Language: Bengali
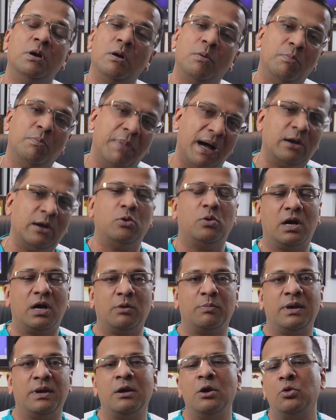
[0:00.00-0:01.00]
ভালো
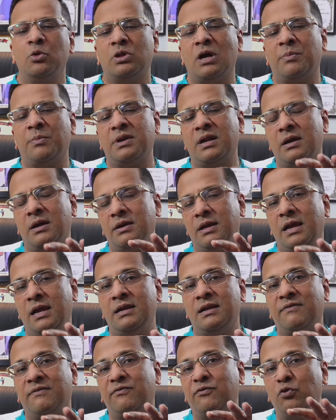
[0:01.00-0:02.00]
লাগবে তো আমরা
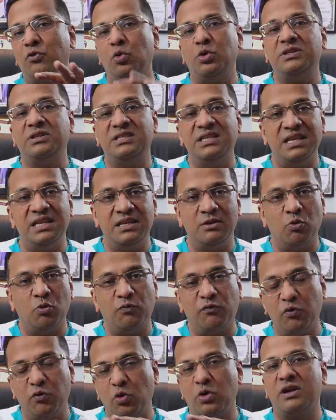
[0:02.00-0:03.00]
এটা ফোর সি
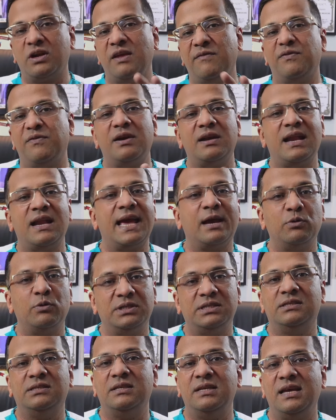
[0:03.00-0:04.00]
ফোর ডিফারেন্ট
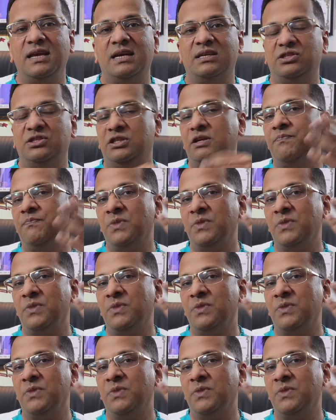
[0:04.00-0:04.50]
ল্যাঙ্গুয়েজেসে নিয়ে আসছি